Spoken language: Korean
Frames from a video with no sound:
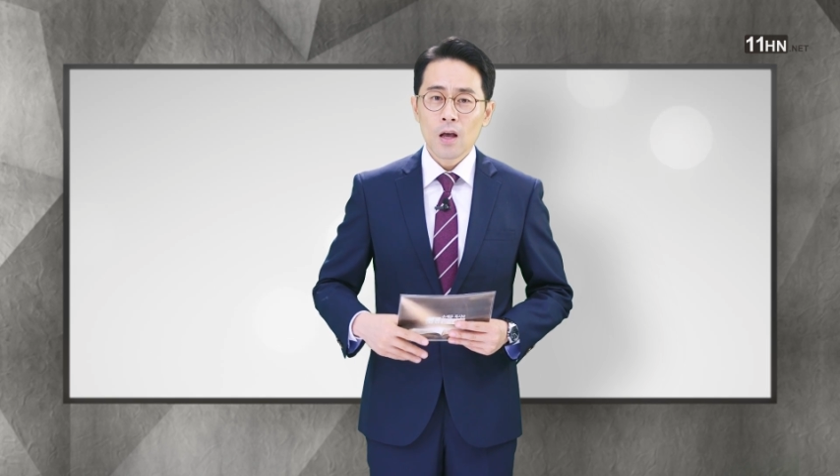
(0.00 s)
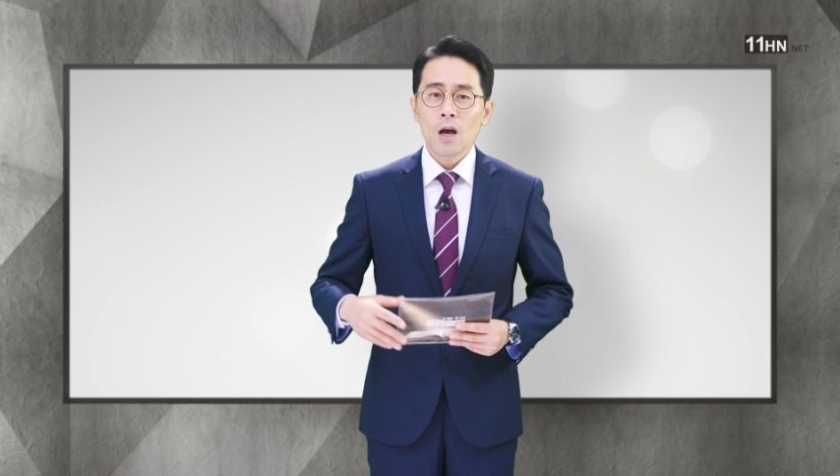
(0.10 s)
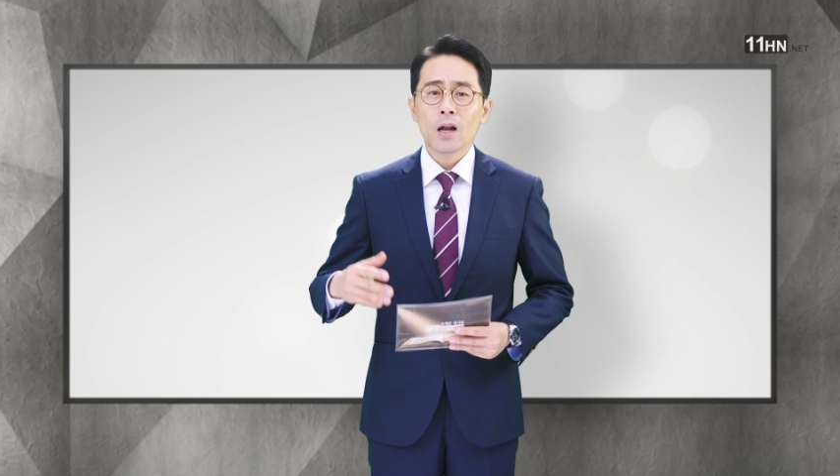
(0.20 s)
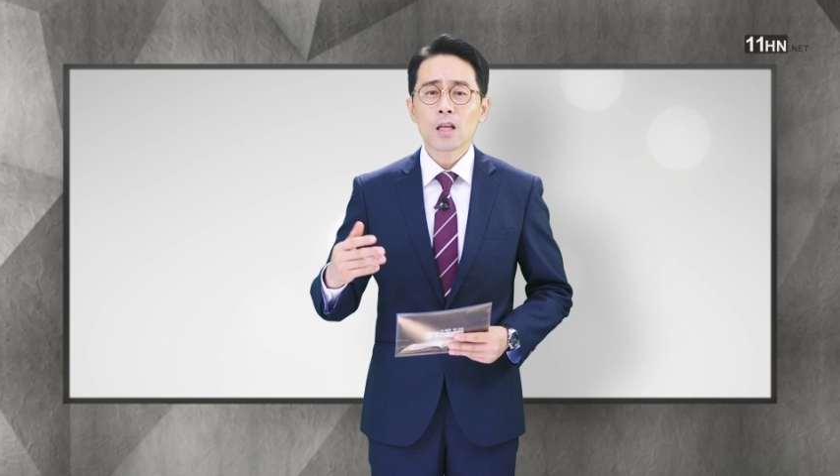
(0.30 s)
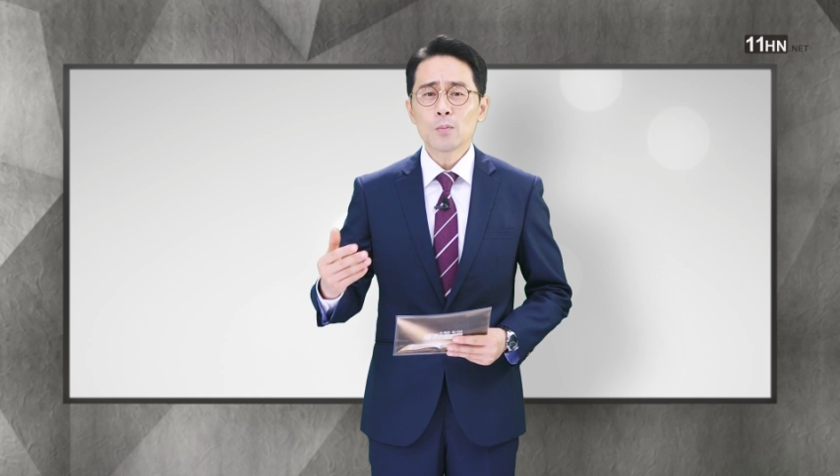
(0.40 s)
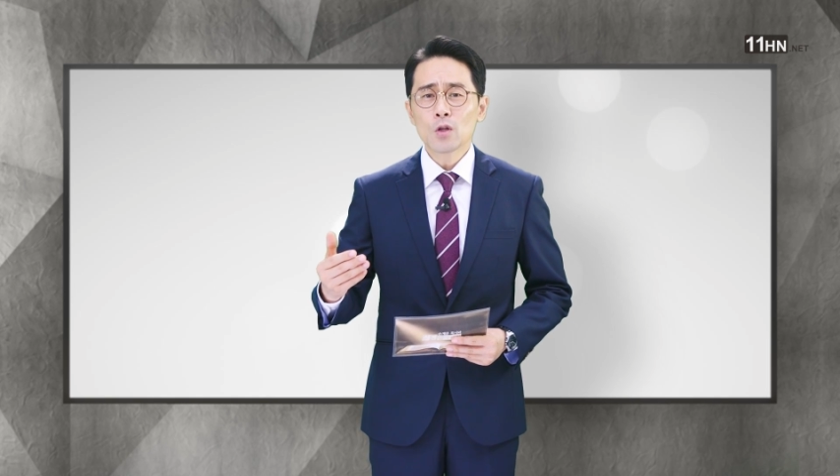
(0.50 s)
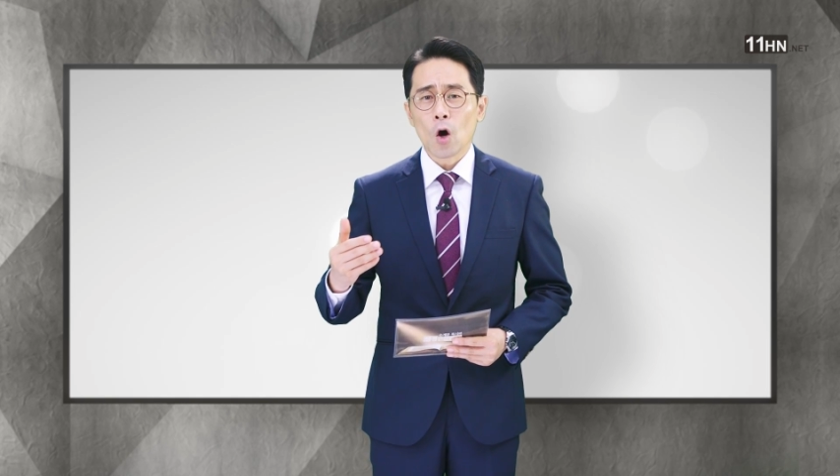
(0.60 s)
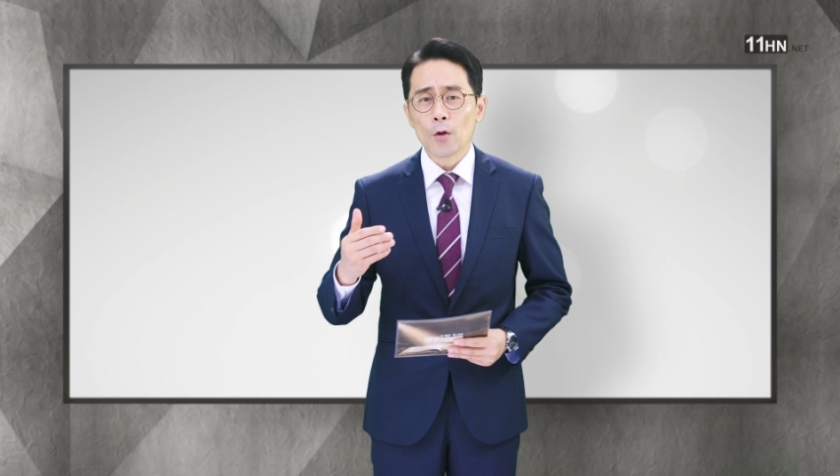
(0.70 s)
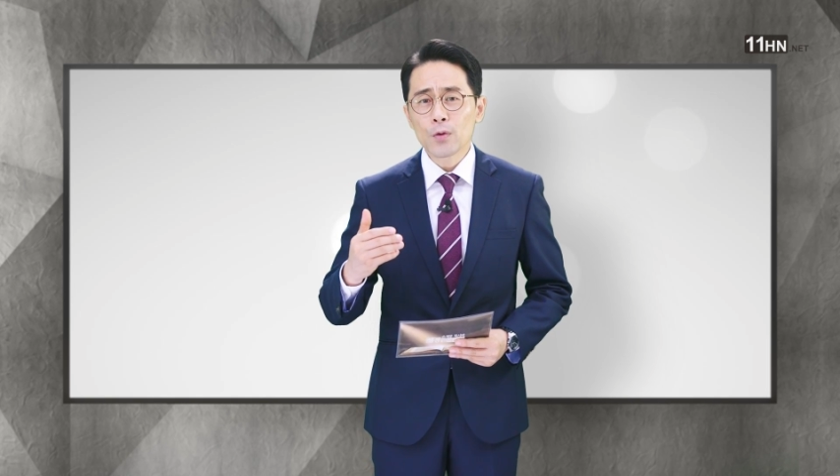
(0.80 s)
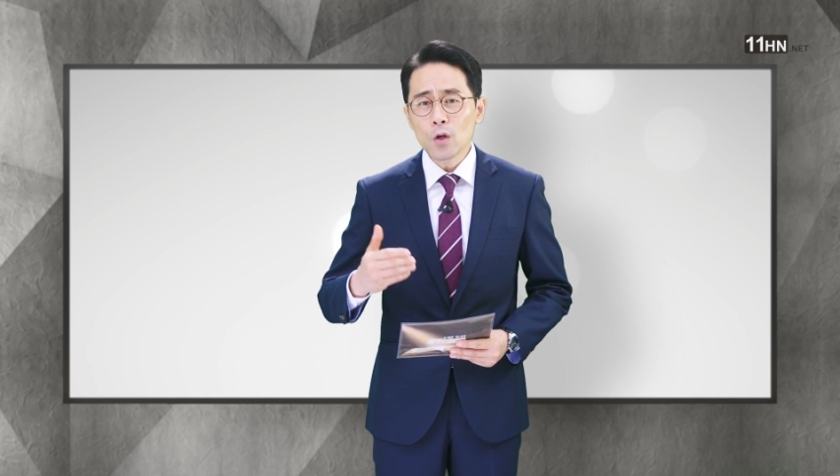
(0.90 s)
하나님은
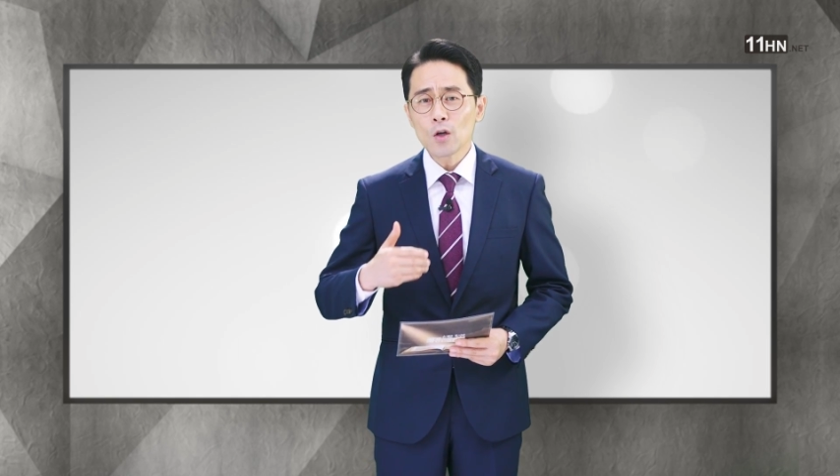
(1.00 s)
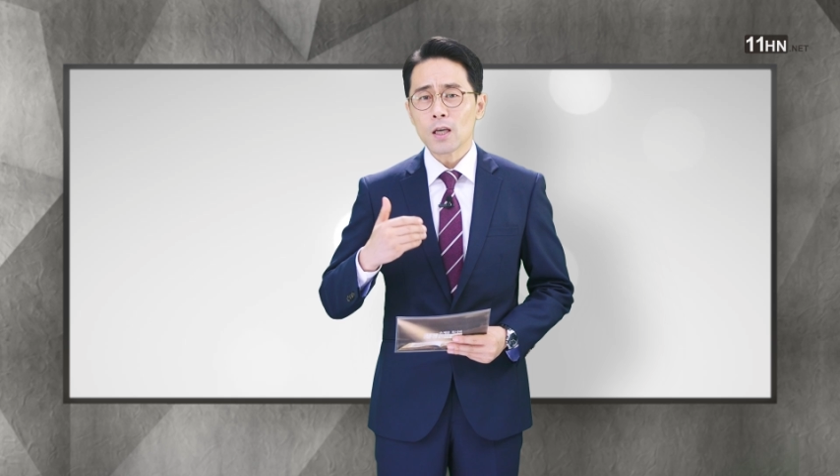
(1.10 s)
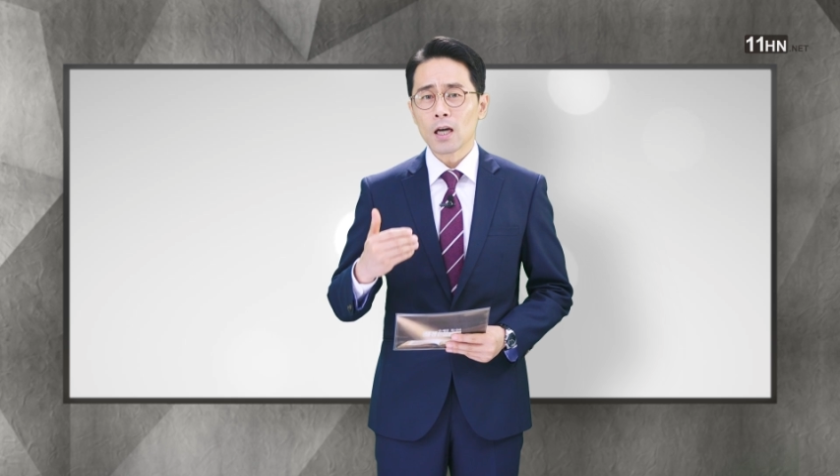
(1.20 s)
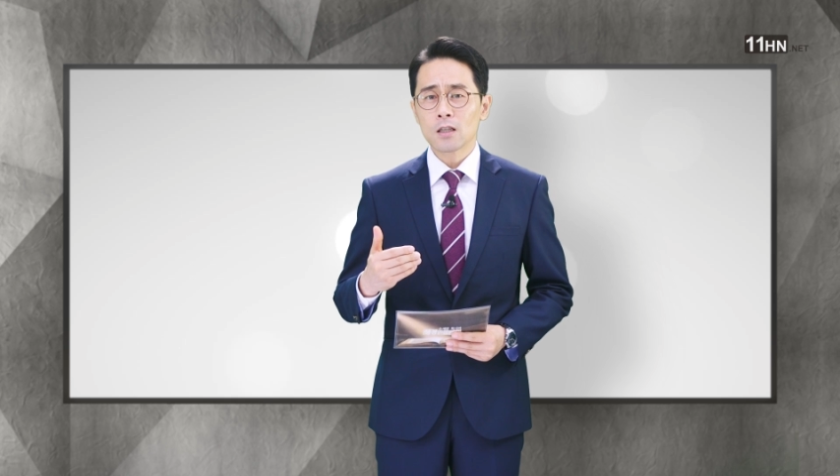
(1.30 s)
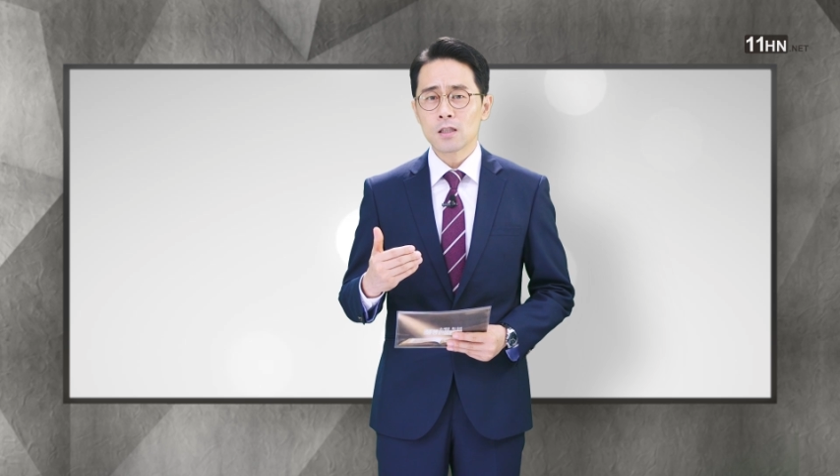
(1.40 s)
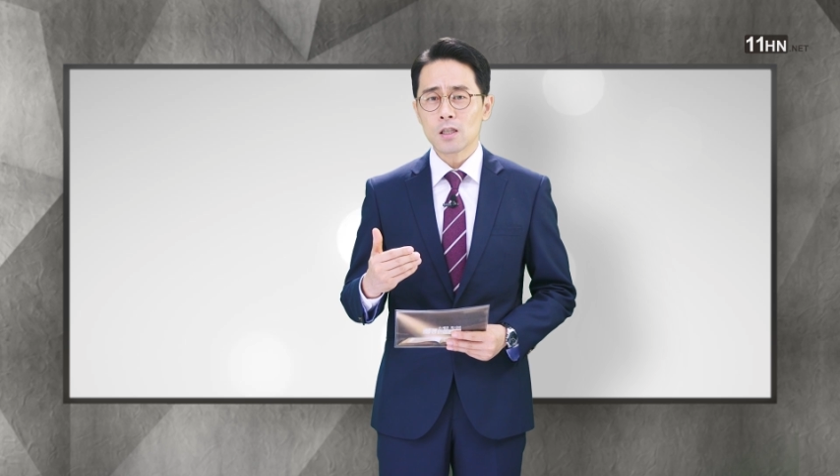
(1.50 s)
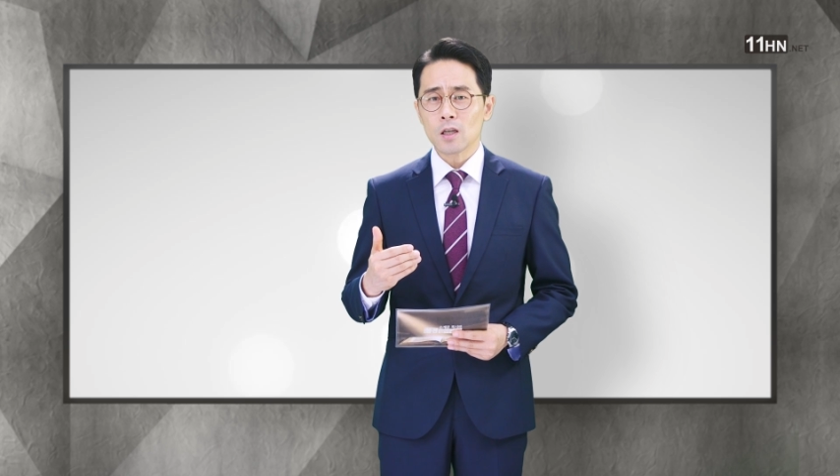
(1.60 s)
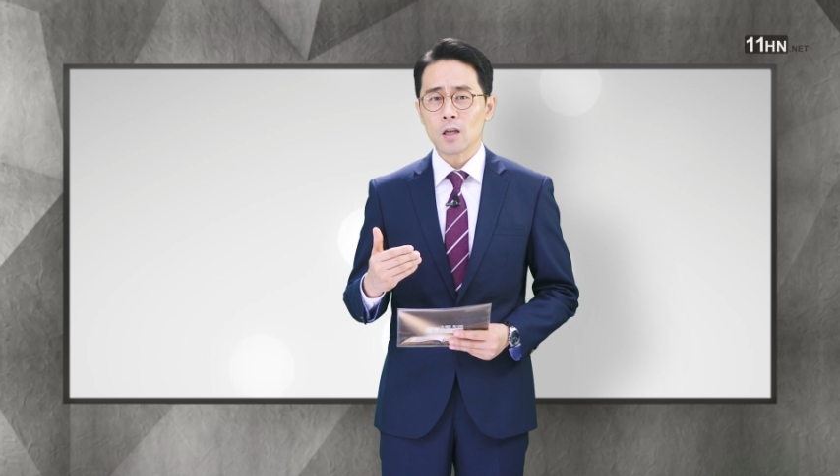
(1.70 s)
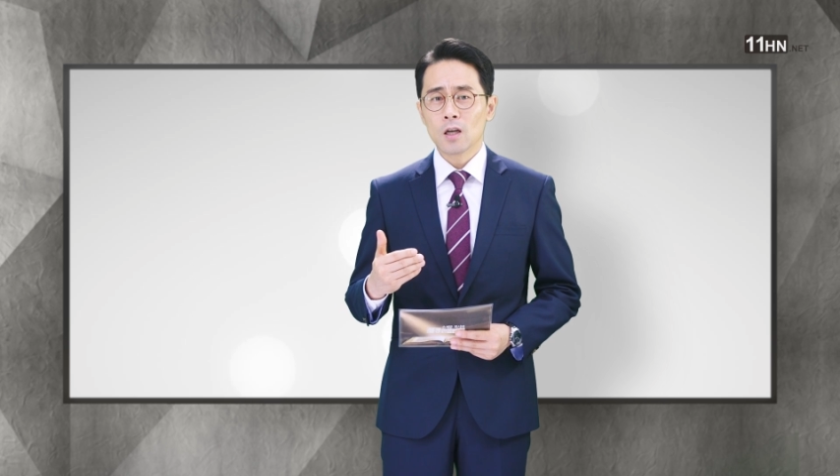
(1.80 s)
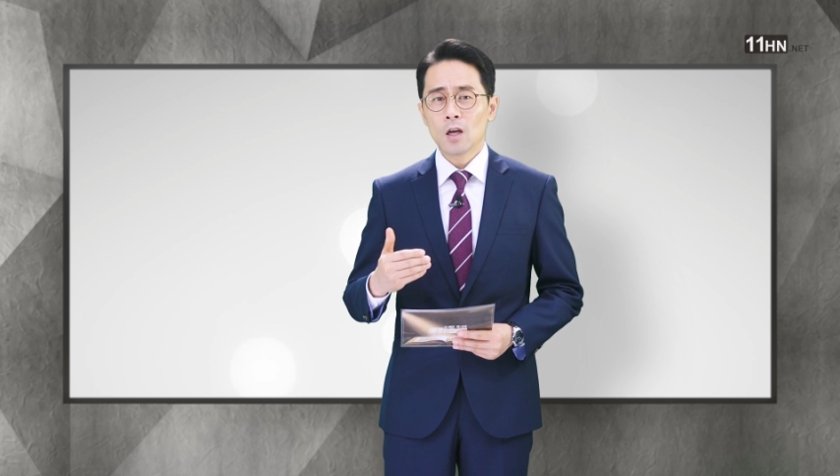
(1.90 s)
어떻게
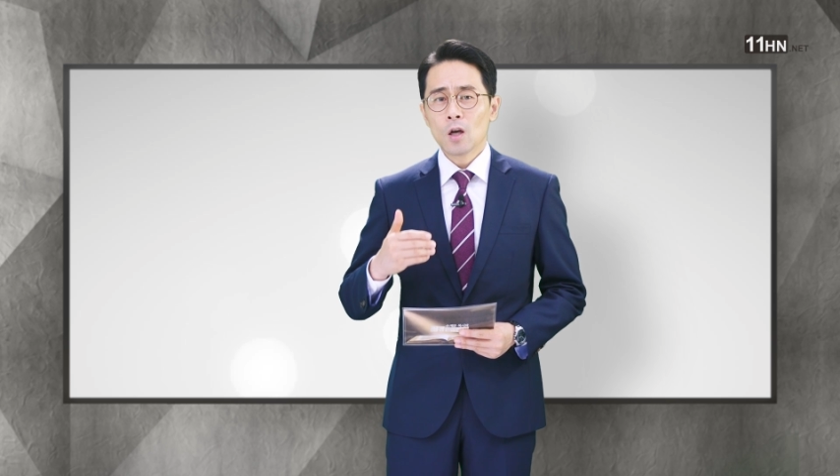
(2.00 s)
하든지